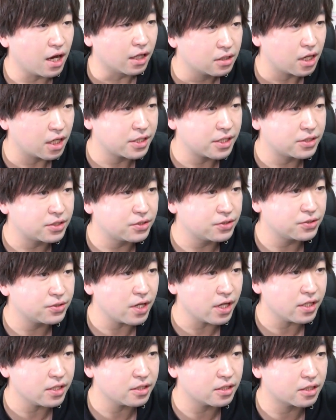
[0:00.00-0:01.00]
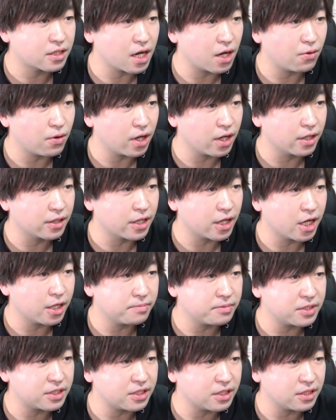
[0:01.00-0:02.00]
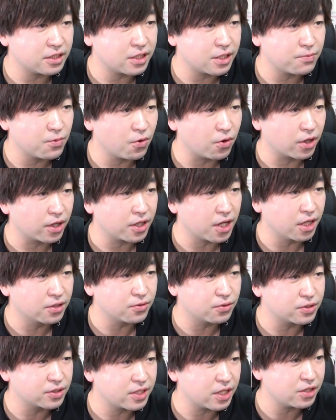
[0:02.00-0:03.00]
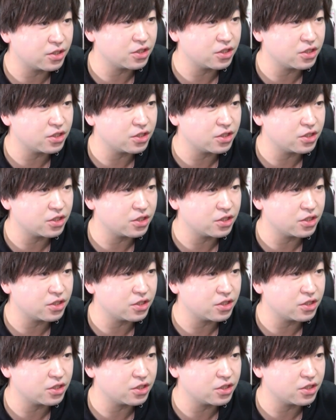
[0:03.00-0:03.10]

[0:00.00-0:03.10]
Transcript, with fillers: あ、あ、で、主題歌は、えテレビシリーズでも、え担当して